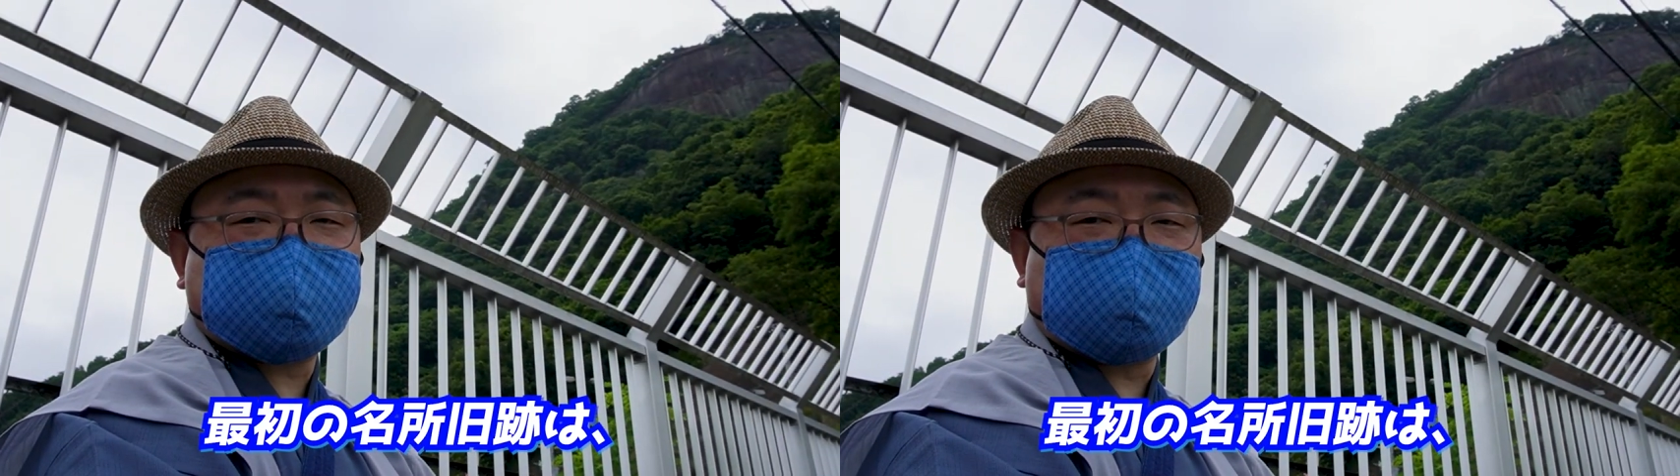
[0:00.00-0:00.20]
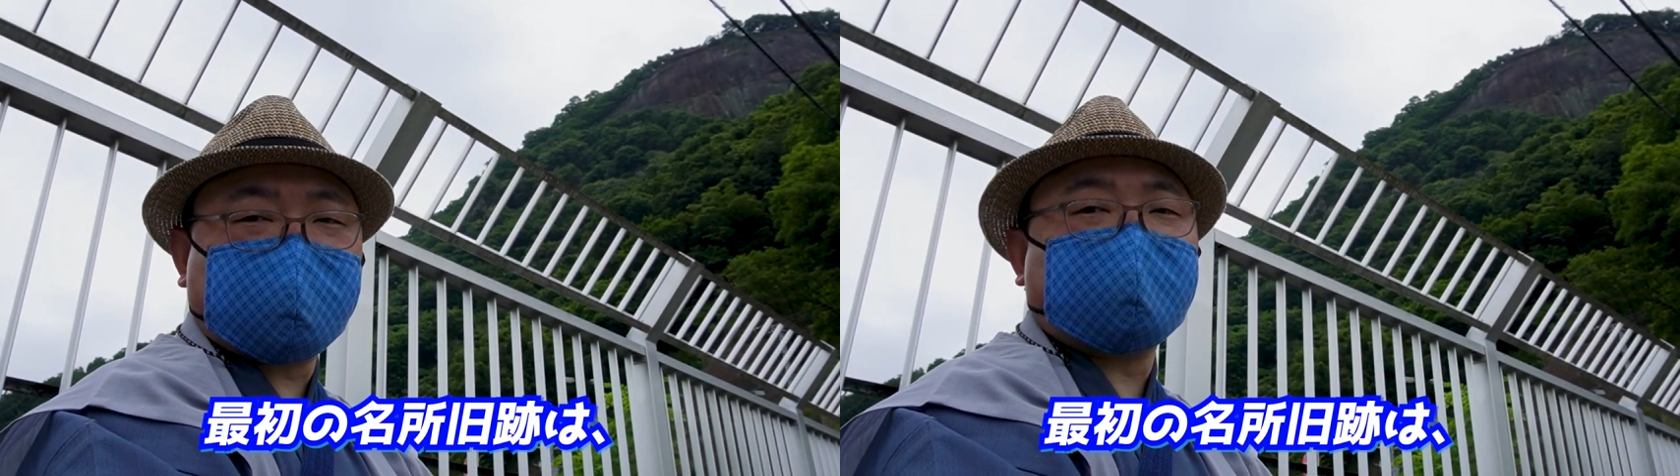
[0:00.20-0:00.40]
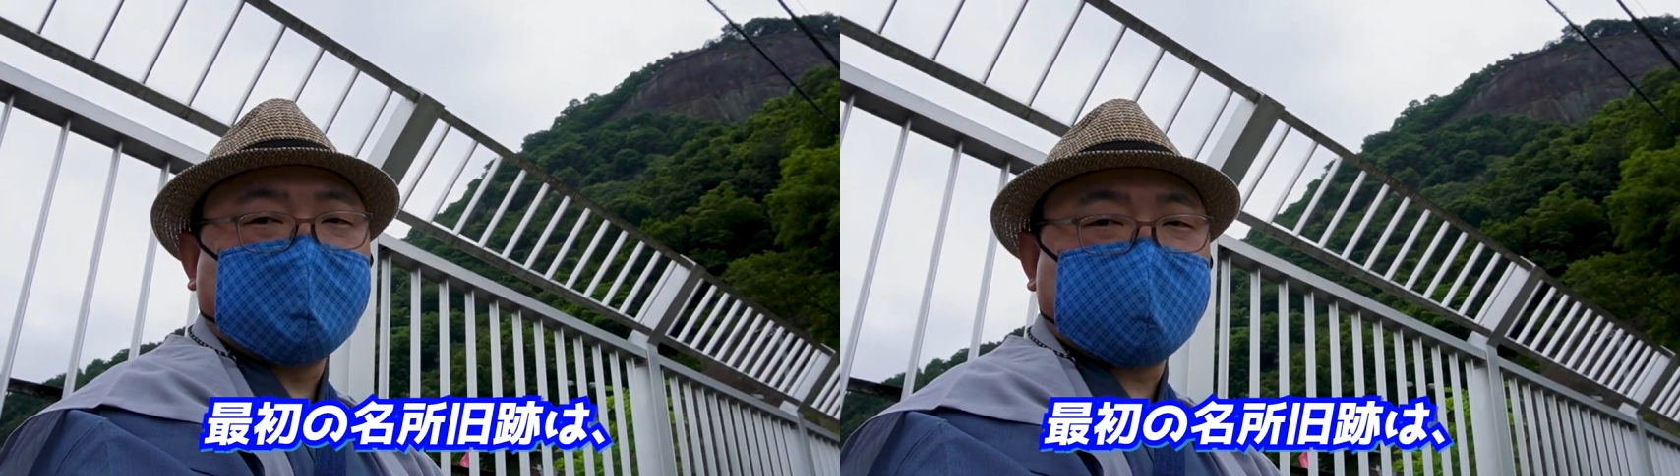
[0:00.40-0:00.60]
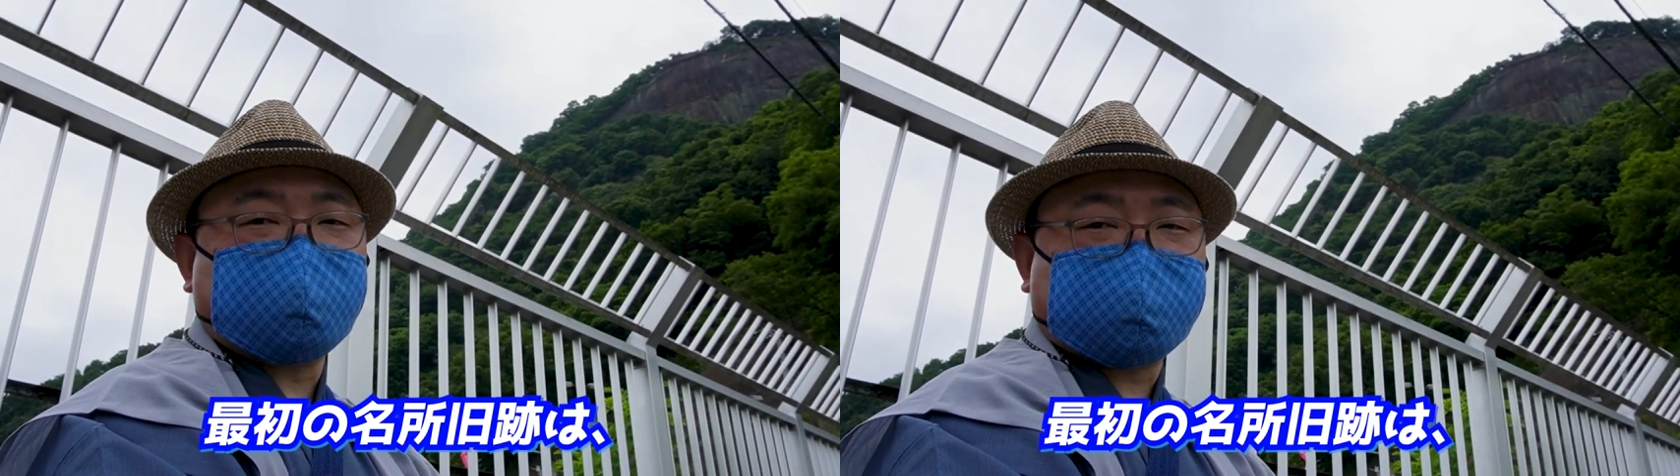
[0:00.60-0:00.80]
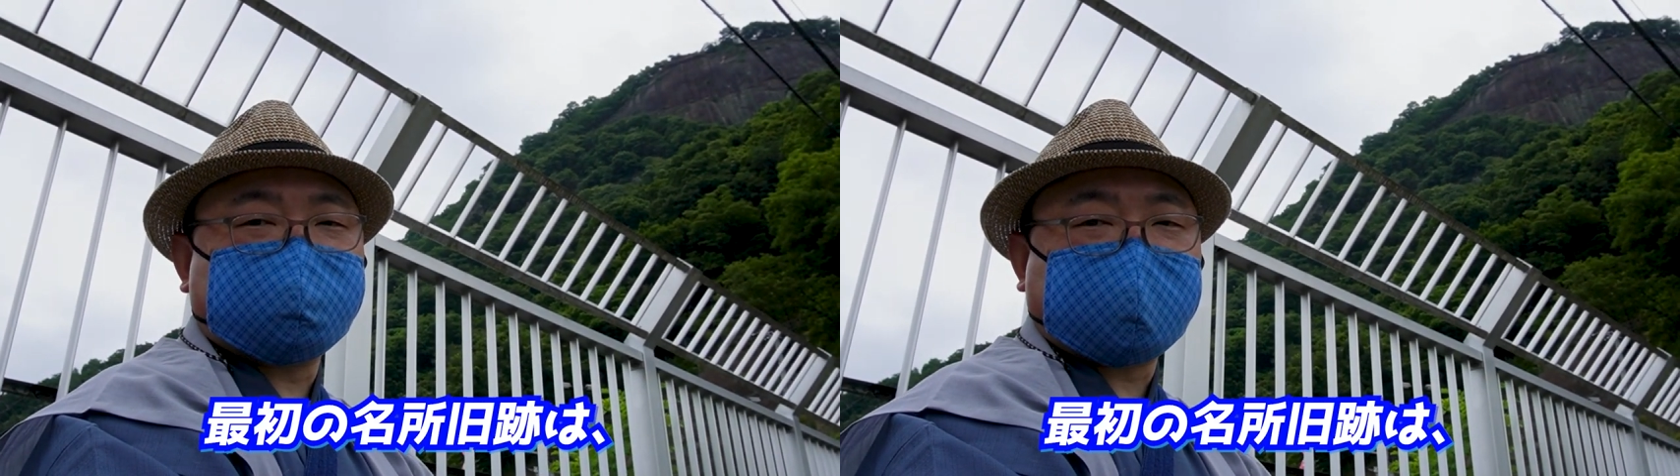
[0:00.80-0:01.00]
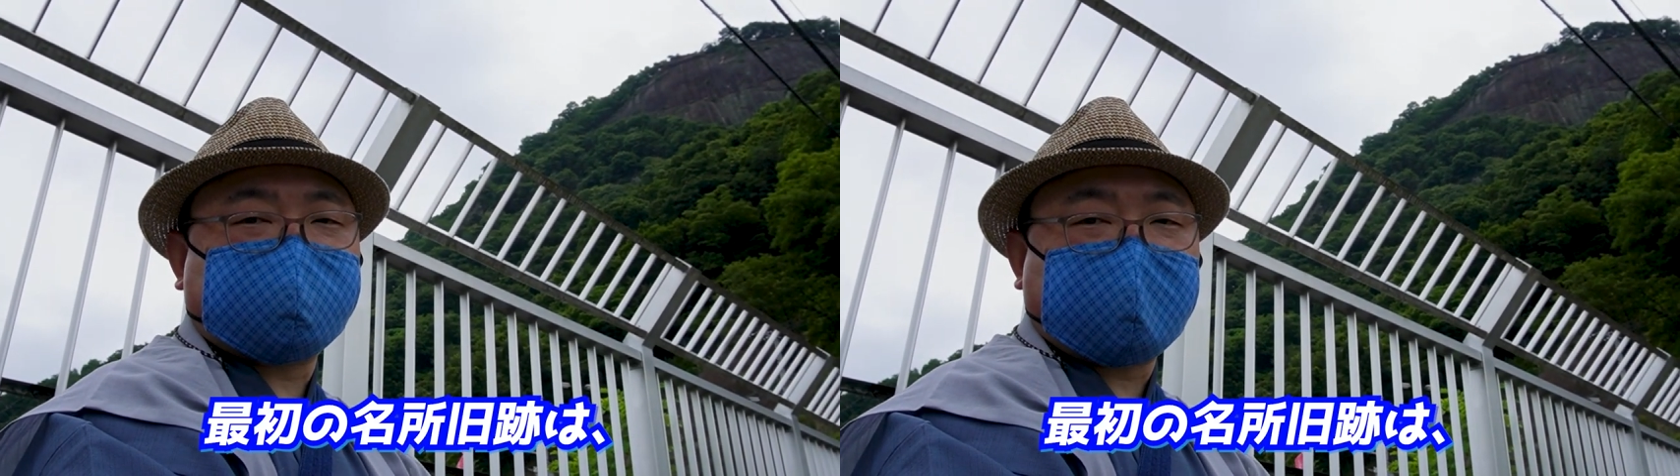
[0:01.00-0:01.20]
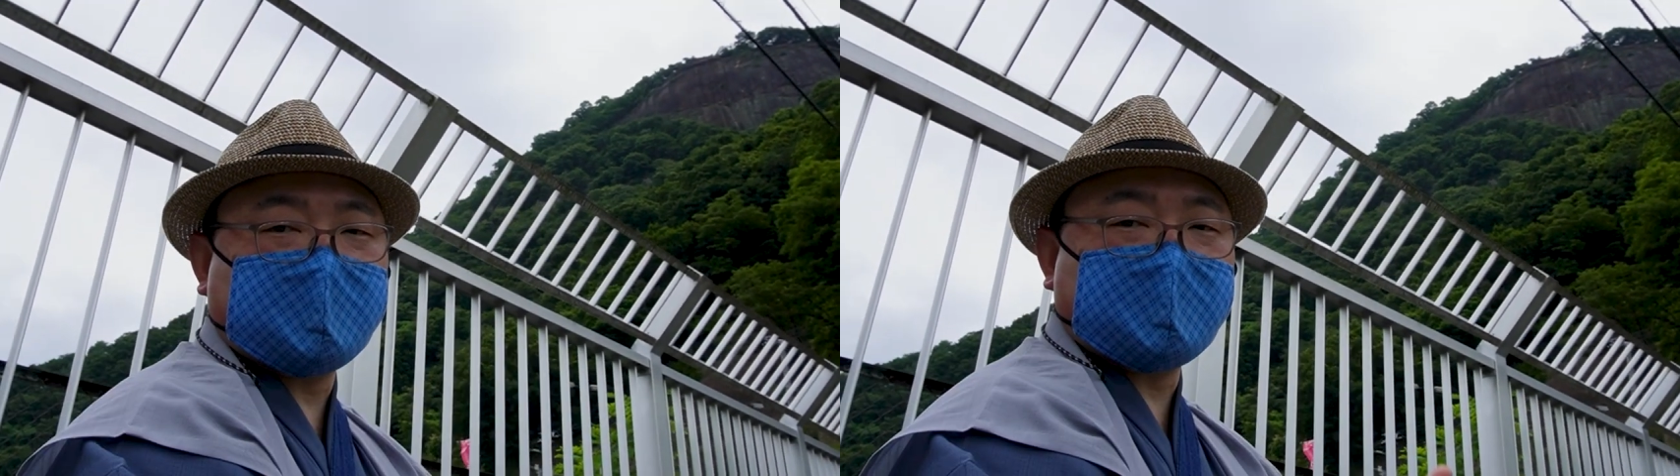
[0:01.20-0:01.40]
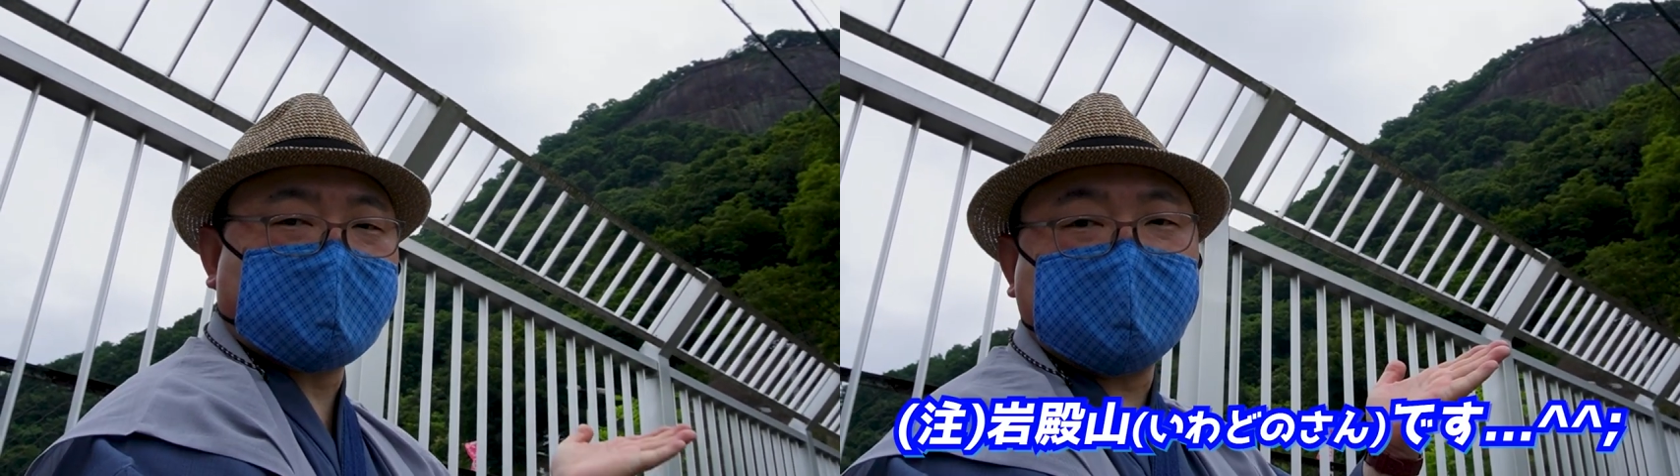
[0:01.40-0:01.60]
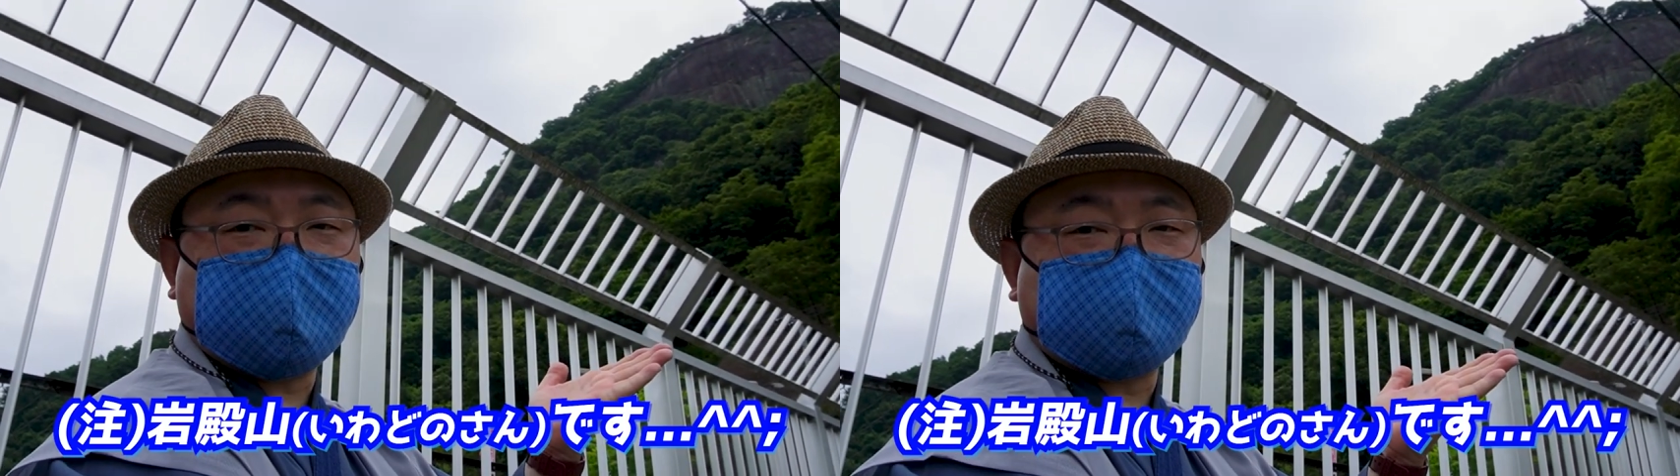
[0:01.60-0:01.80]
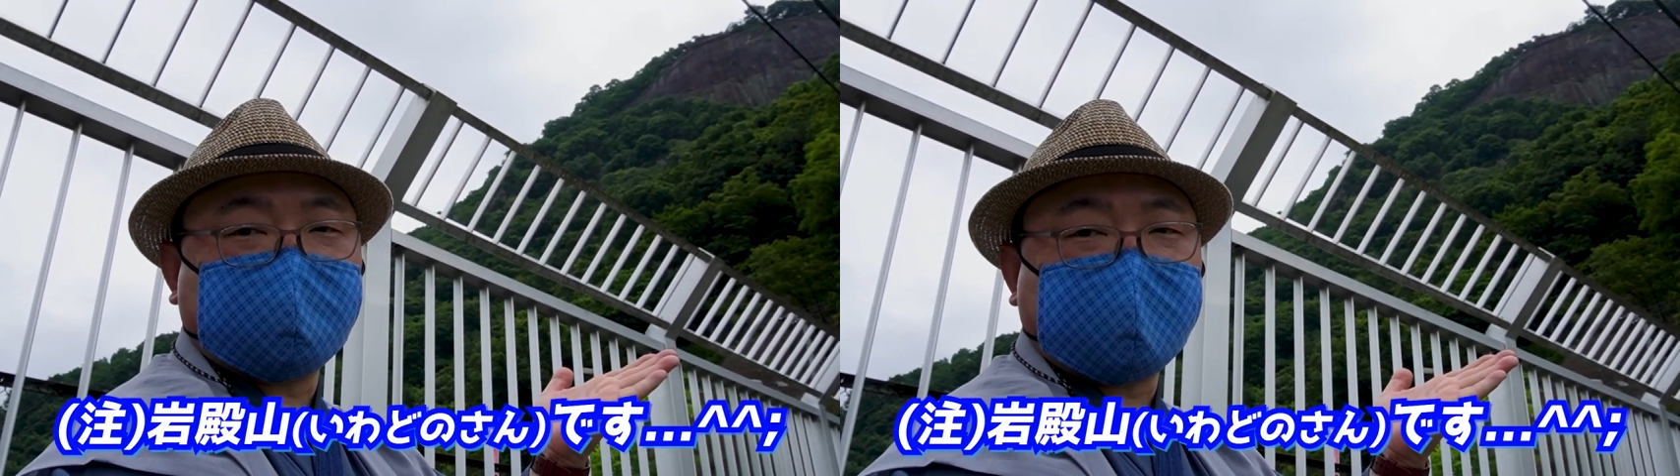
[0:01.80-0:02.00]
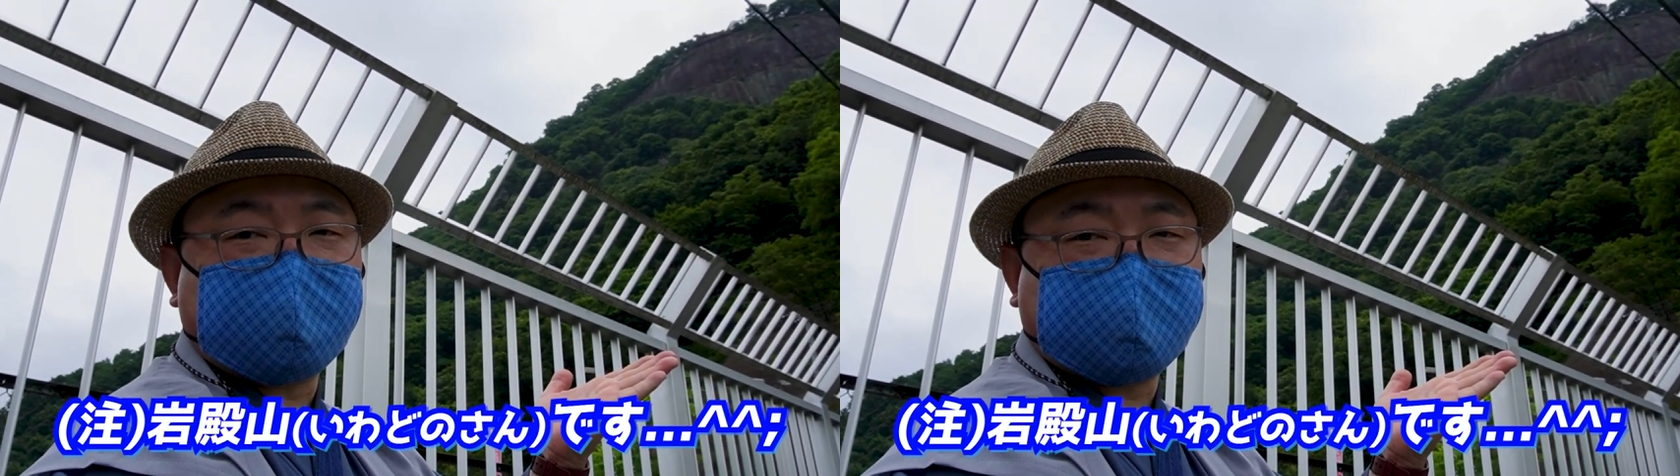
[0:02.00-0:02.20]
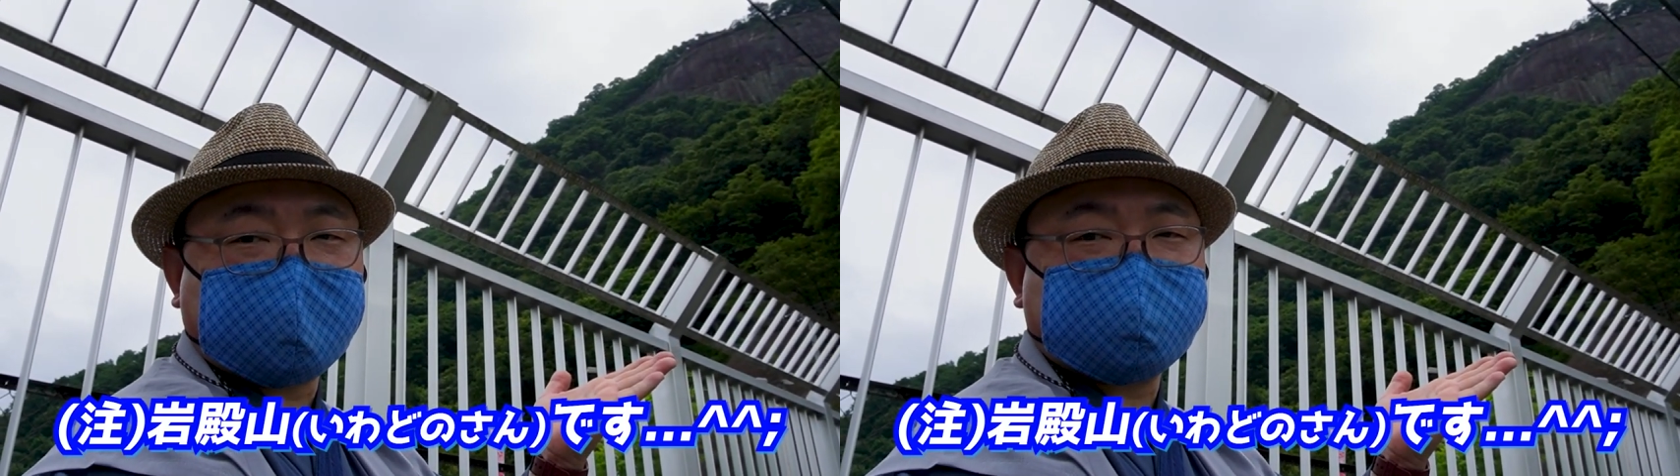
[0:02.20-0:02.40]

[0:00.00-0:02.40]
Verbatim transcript: 初の名所旧跡は岩戸の山で